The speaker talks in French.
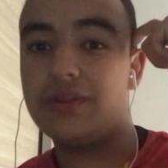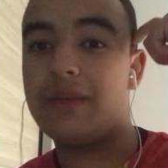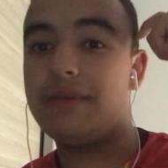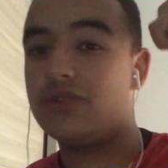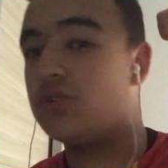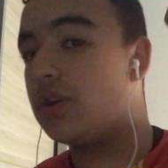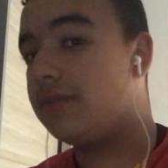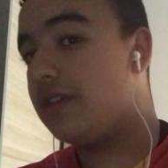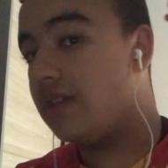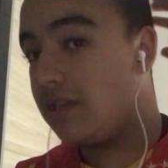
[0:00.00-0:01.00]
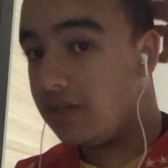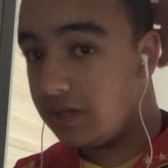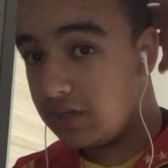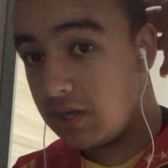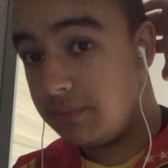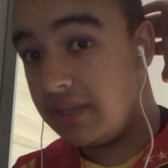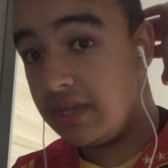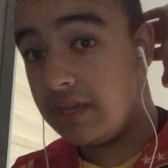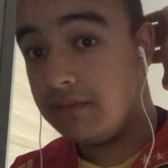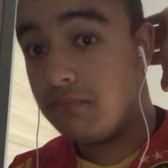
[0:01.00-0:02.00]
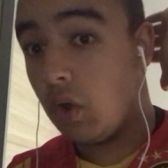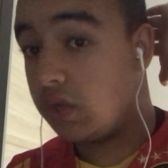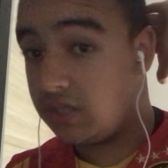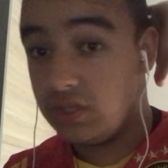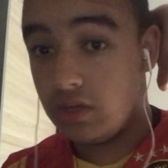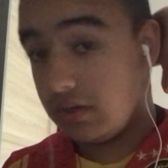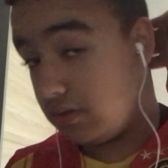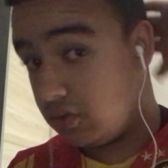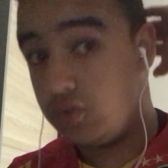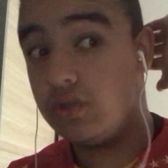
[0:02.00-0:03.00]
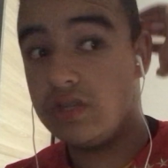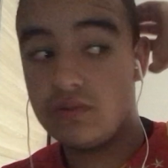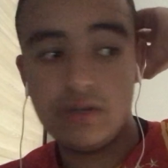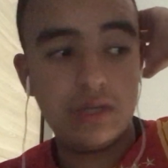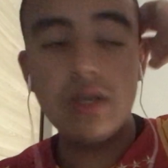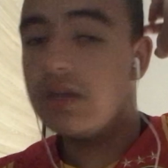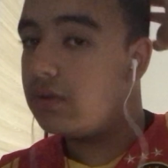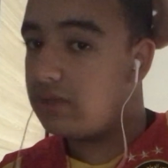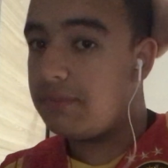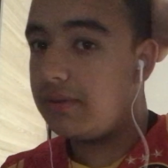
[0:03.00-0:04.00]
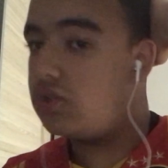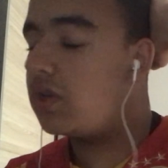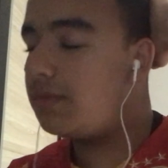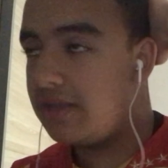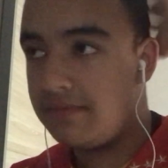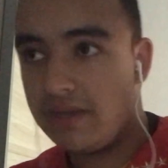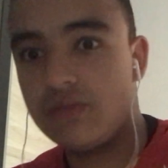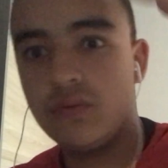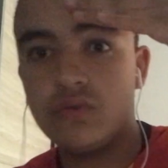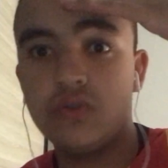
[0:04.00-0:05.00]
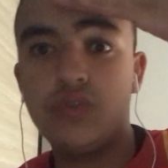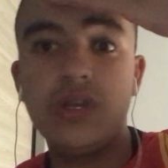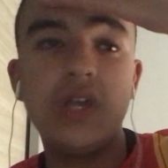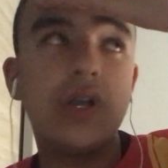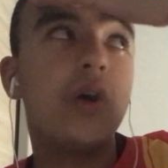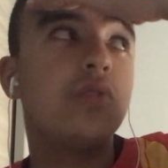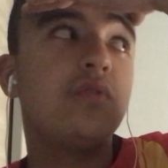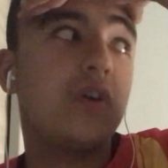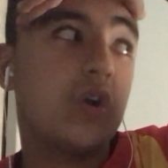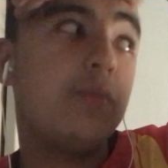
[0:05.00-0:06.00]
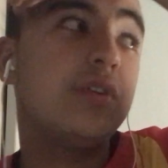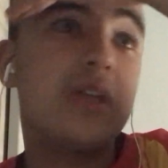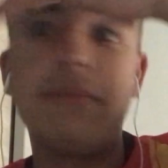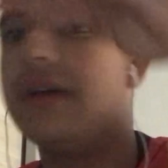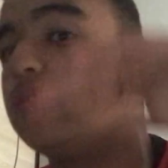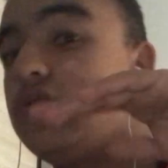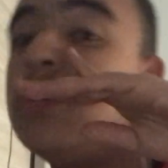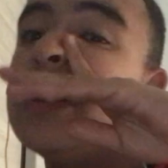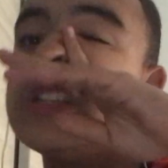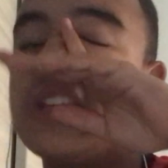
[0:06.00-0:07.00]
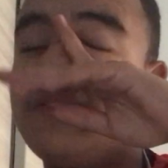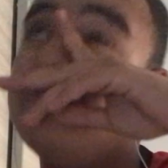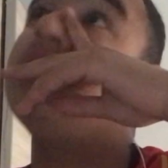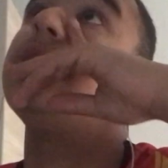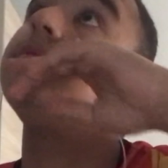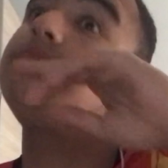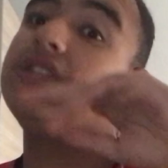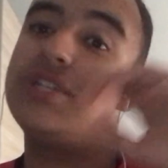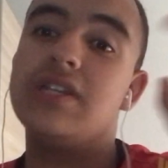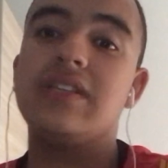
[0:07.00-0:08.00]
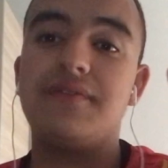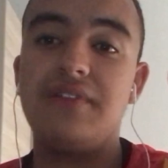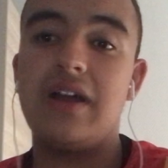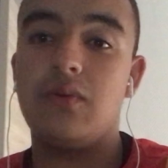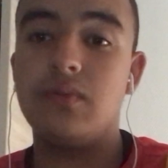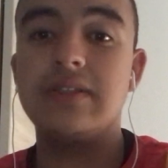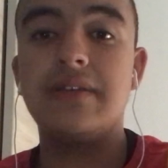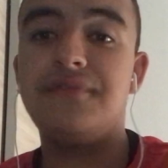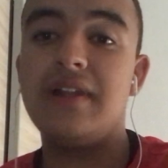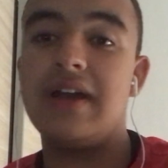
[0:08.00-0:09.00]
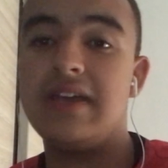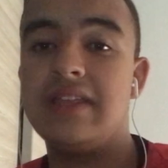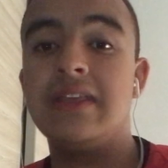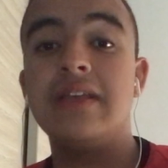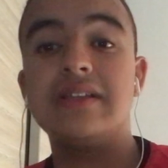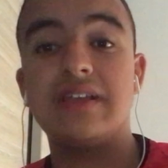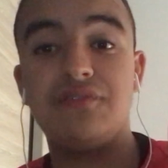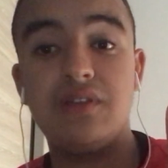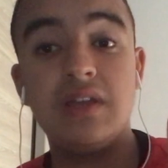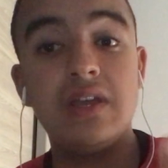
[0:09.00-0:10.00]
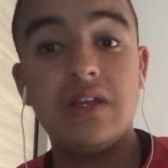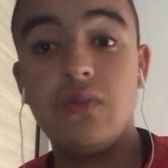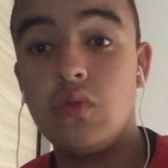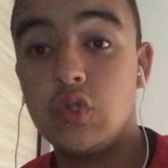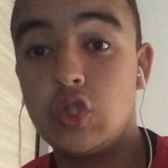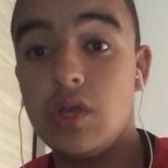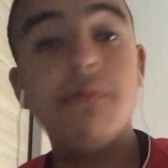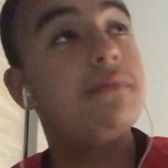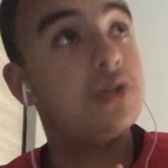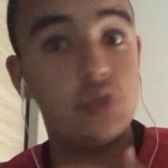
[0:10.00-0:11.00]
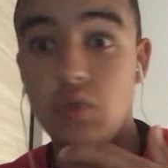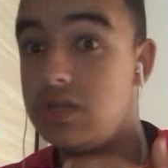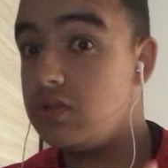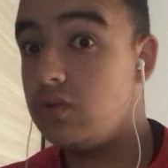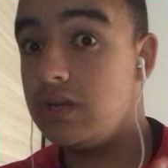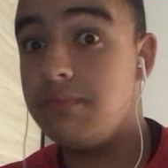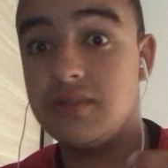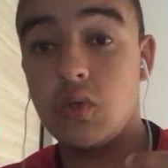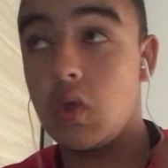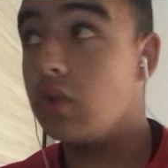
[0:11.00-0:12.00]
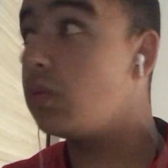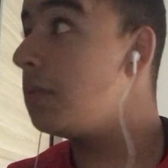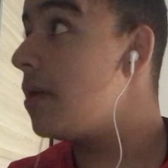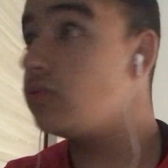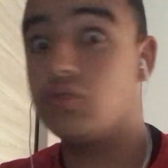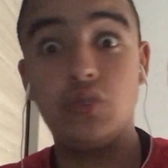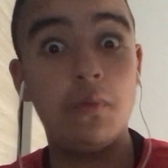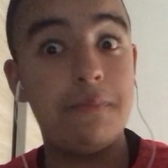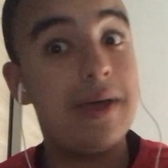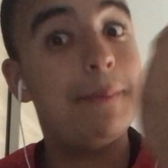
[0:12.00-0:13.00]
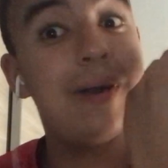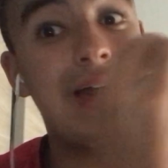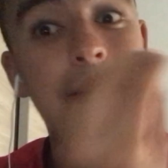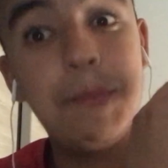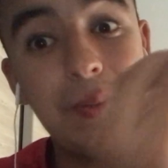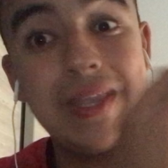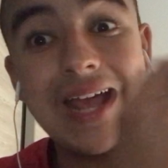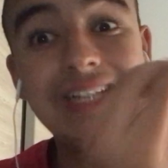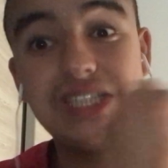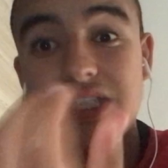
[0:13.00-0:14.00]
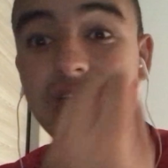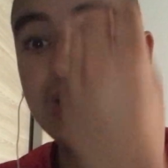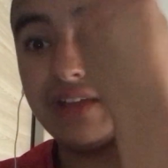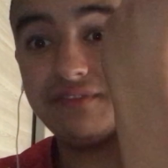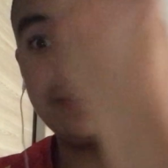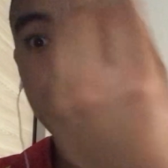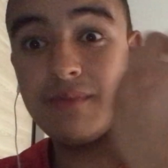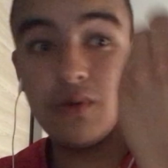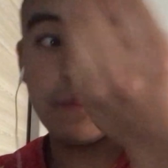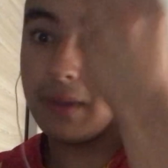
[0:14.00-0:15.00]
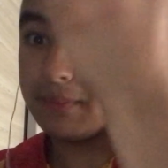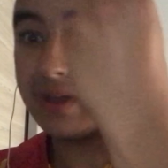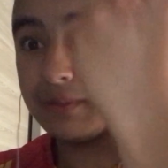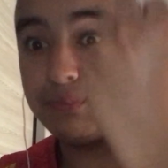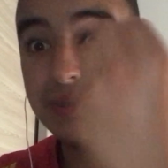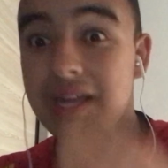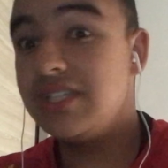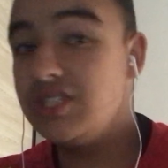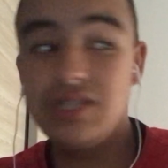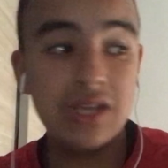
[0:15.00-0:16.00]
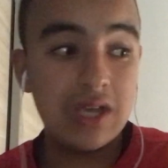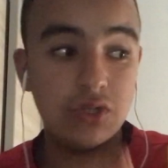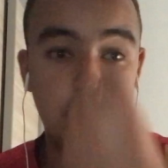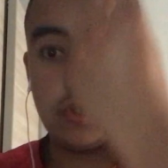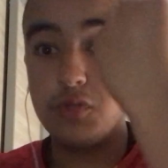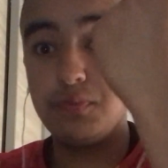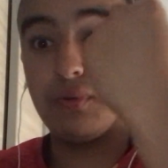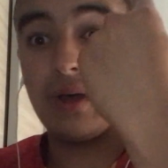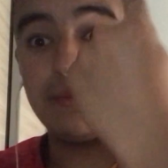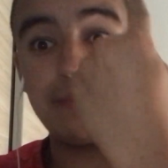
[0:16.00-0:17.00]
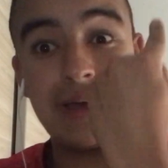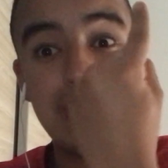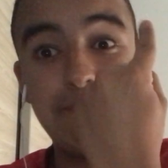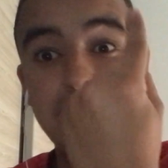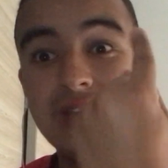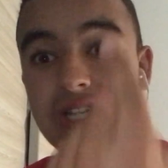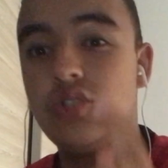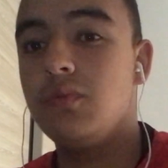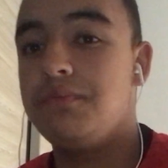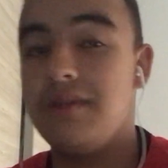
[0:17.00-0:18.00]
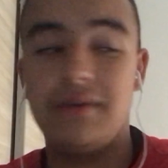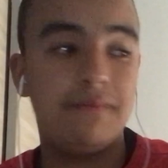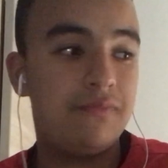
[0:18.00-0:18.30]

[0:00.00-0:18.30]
On a perdu comme des comme des branquignoles. Je suis désolé, on a perdu comme des merdes. Aujourd'hui, quand on voit comment on a perdu, ça me fait pitié, ça fait la honte, ça fait la haine, ça fait le seum. Je suis désolé parce que quand on perd aujourd'hui, on perd par un penalty. La vie de ma mère, on perd par un penalty. Juste pour par un penalty, on perd.